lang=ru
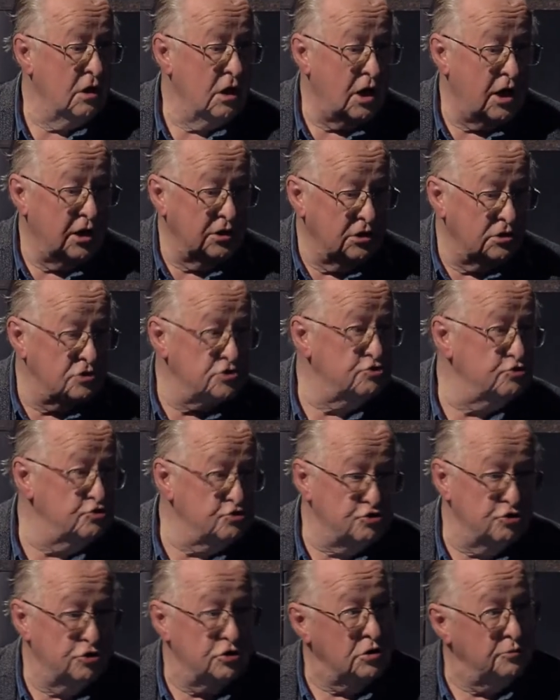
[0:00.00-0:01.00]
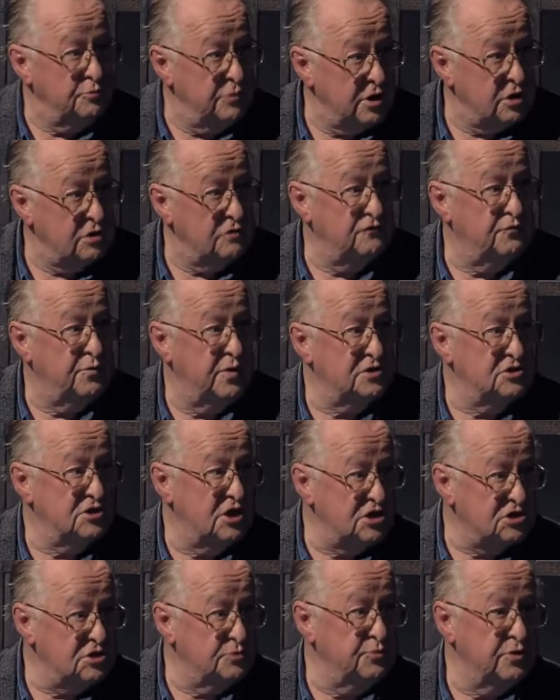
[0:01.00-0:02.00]
А один сучонок бегал в
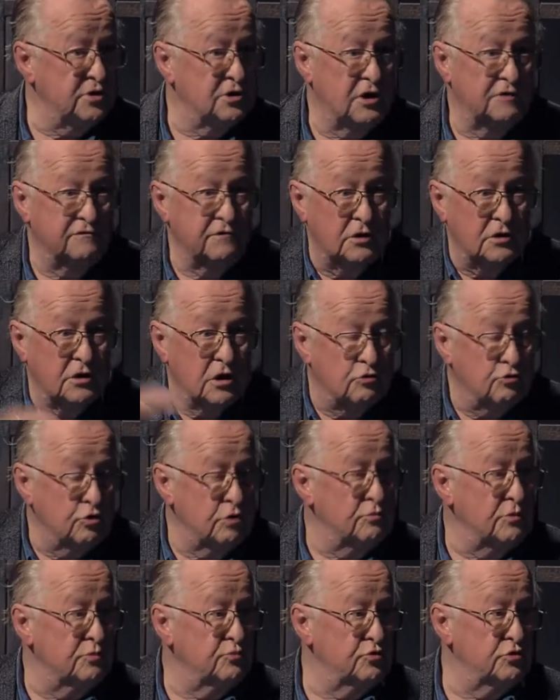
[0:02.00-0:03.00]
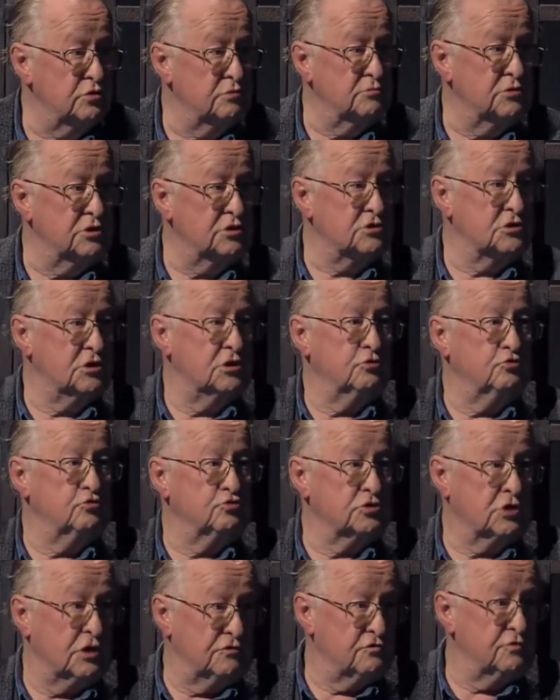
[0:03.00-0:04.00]
пассаж и продавал, какой мы будем держать
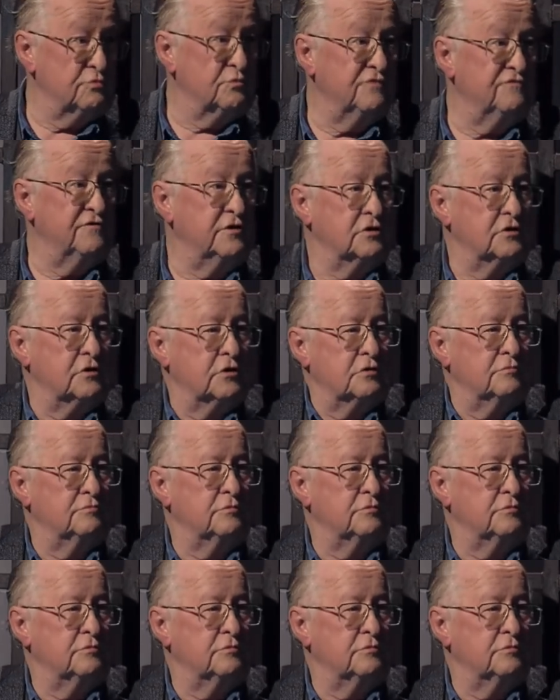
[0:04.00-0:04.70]
курс, кого мы выгнали.